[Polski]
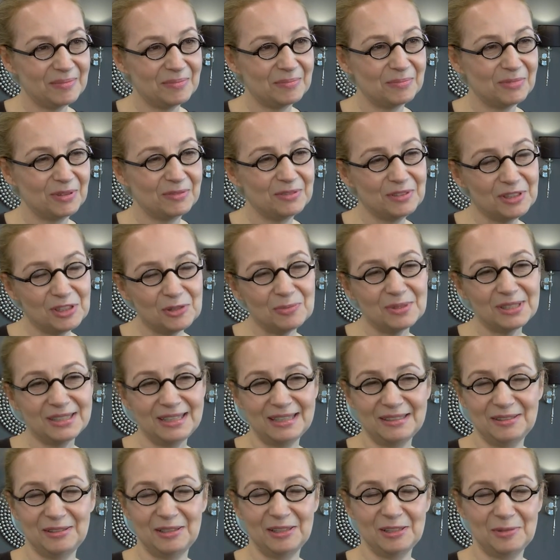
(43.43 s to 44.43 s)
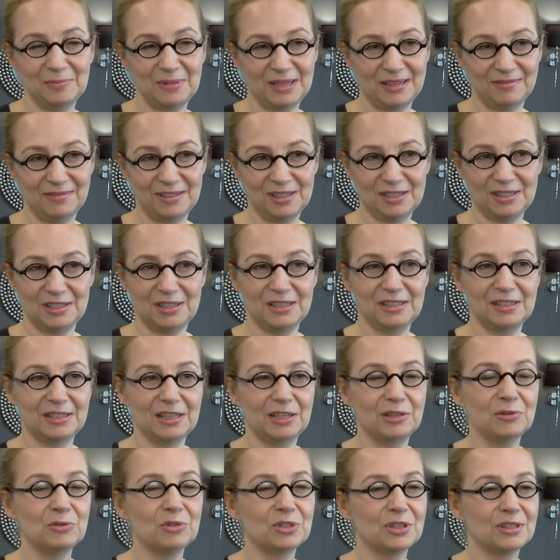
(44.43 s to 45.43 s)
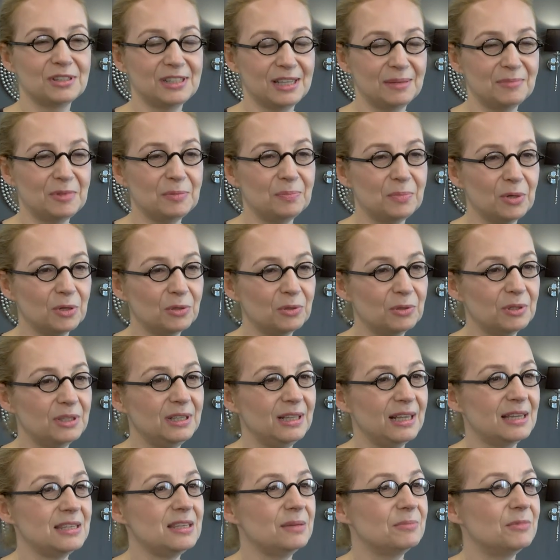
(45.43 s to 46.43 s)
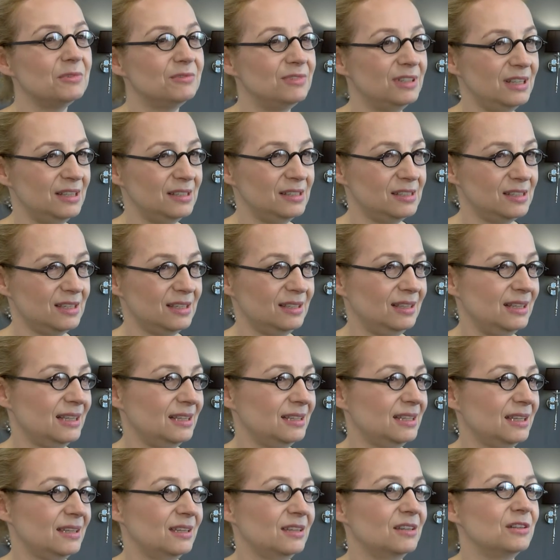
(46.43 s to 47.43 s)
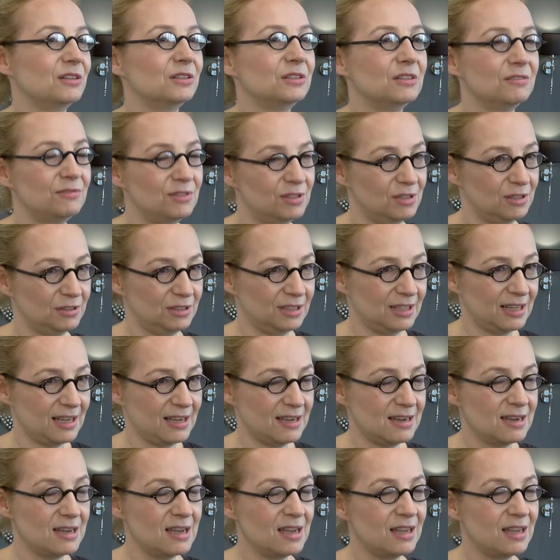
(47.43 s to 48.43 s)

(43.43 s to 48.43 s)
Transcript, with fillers: powinniśmy zdać sobie sprawę, że jeżeli urządzamy pokój dla niemowlęcia, dla takiego noworodka,